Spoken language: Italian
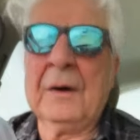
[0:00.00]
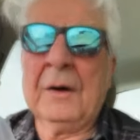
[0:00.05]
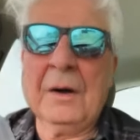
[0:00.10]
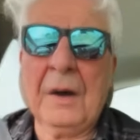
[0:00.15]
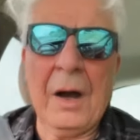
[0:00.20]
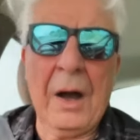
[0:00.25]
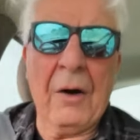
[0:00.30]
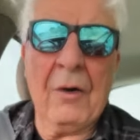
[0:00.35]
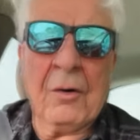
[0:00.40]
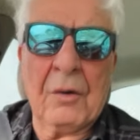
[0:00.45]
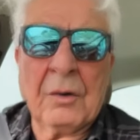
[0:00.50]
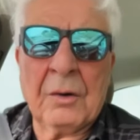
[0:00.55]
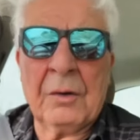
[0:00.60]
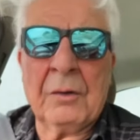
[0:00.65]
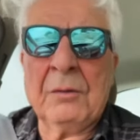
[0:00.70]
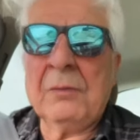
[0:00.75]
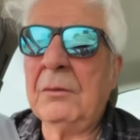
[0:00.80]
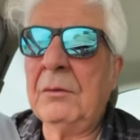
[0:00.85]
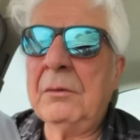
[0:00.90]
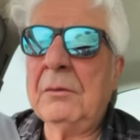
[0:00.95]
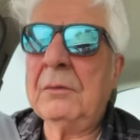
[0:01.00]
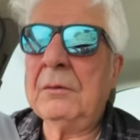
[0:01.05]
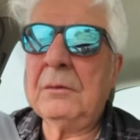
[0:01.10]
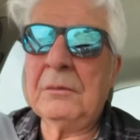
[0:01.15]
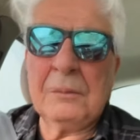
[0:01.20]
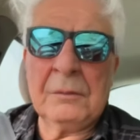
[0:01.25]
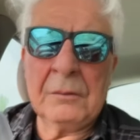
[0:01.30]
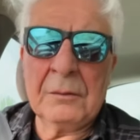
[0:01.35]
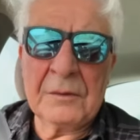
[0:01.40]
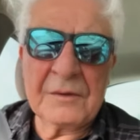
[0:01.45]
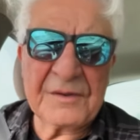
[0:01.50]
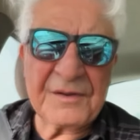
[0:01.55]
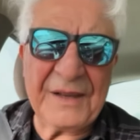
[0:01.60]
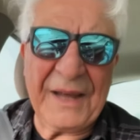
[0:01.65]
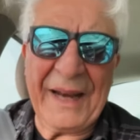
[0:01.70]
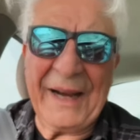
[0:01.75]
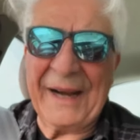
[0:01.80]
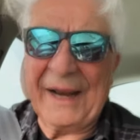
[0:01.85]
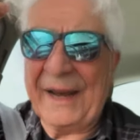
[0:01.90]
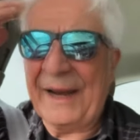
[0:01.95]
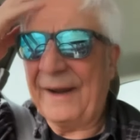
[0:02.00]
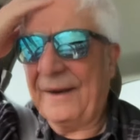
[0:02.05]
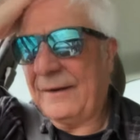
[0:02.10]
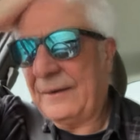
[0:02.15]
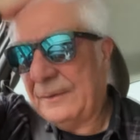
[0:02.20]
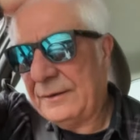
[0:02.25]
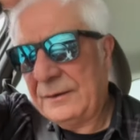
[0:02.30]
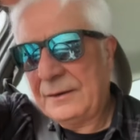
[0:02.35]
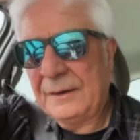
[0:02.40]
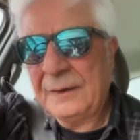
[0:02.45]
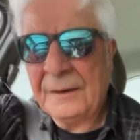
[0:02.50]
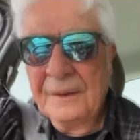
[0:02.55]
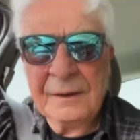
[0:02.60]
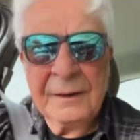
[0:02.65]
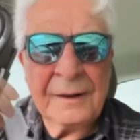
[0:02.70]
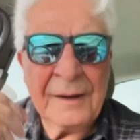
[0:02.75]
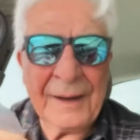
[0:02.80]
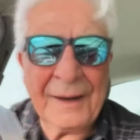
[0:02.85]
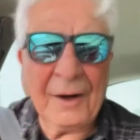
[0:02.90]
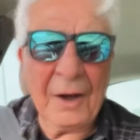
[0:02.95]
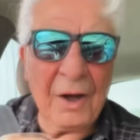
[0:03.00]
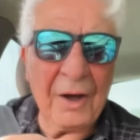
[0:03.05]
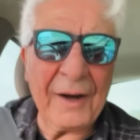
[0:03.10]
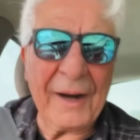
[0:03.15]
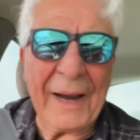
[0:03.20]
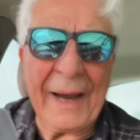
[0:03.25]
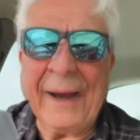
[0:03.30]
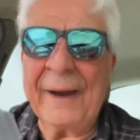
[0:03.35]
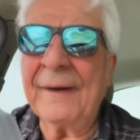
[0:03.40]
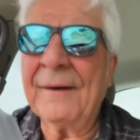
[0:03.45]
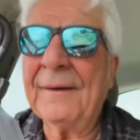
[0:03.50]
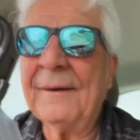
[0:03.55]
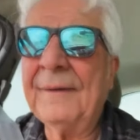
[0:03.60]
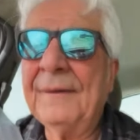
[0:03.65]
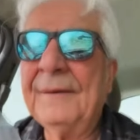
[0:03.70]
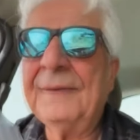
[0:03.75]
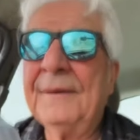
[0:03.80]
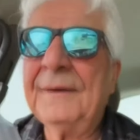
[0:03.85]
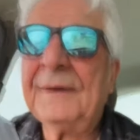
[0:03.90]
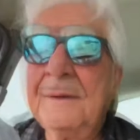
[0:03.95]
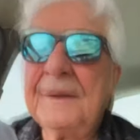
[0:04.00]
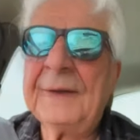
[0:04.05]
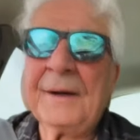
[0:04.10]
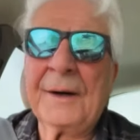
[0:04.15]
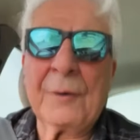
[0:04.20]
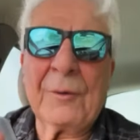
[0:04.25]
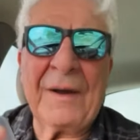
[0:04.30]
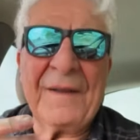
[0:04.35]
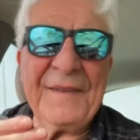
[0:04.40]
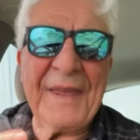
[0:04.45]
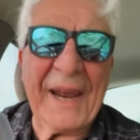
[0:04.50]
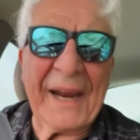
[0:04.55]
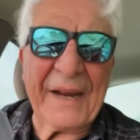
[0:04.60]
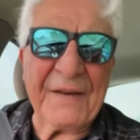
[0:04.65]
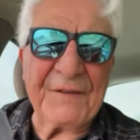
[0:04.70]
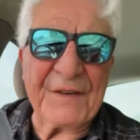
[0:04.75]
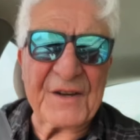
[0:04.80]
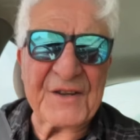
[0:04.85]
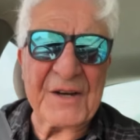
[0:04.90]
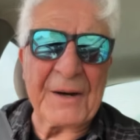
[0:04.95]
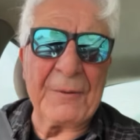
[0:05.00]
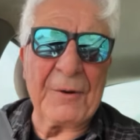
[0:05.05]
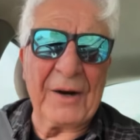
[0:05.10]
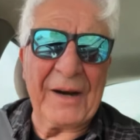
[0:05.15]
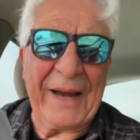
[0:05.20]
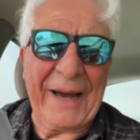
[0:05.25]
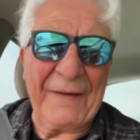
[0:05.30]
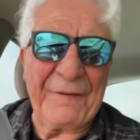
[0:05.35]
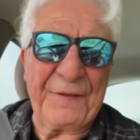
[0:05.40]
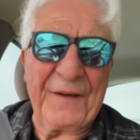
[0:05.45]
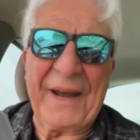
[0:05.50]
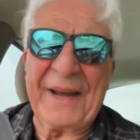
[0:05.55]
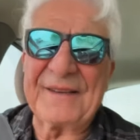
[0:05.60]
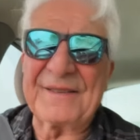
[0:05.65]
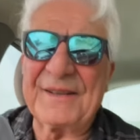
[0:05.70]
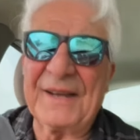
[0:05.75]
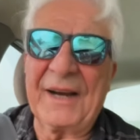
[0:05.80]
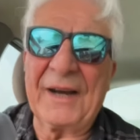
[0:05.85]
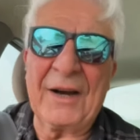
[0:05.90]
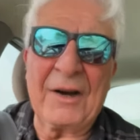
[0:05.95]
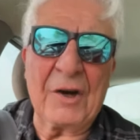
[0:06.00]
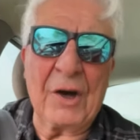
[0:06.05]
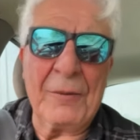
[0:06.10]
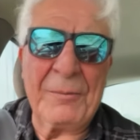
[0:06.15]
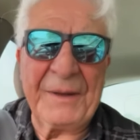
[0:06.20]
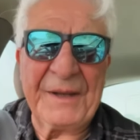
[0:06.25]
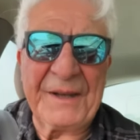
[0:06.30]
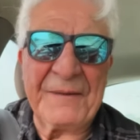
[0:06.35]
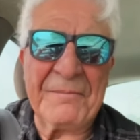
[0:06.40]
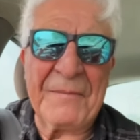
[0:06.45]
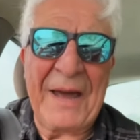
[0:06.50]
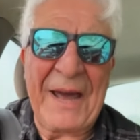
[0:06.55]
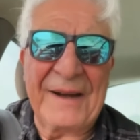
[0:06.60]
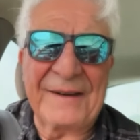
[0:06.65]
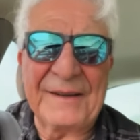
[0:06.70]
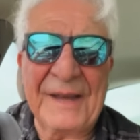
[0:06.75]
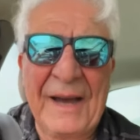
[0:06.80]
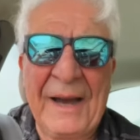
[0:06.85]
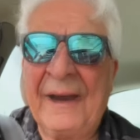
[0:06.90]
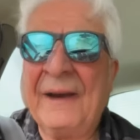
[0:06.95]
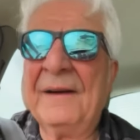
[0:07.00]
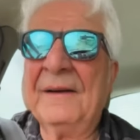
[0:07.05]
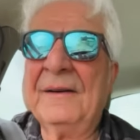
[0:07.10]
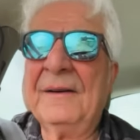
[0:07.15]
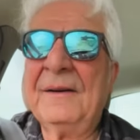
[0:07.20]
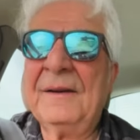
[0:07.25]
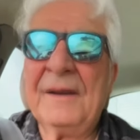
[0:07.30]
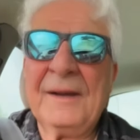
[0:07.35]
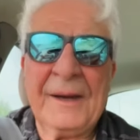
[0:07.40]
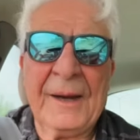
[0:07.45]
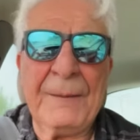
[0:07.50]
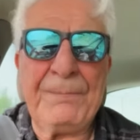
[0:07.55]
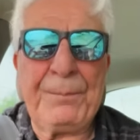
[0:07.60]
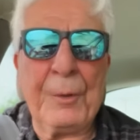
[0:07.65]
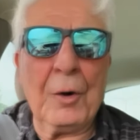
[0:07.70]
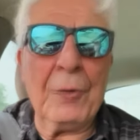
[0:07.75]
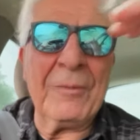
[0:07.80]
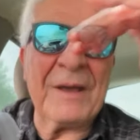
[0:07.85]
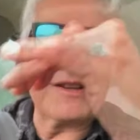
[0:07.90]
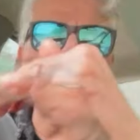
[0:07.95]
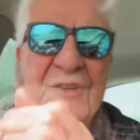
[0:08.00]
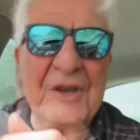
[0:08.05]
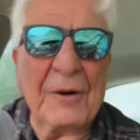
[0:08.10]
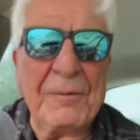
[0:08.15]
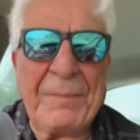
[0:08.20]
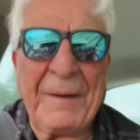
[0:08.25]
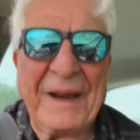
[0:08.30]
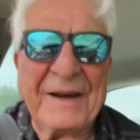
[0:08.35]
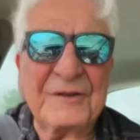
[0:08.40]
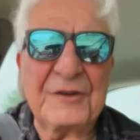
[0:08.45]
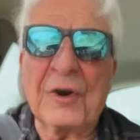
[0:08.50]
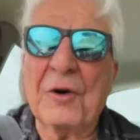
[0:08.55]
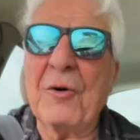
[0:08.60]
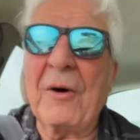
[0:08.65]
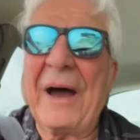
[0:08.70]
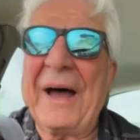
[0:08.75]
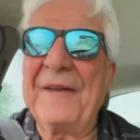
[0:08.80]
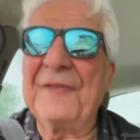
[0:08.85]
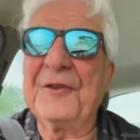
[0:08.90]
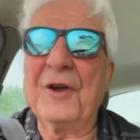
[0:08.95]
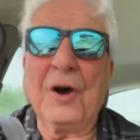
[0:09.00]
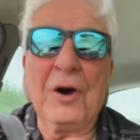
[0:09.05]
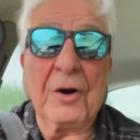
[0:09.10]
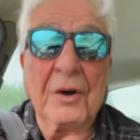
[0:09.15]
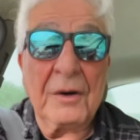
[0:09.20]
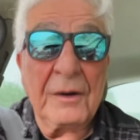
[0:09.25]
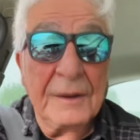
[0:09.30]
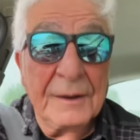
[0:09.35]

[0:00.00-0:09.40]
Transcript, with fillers: Oh! Stelle! Allora! Quando è che facciamo la festa, gobbi di merda? Il pullman scoperto quando?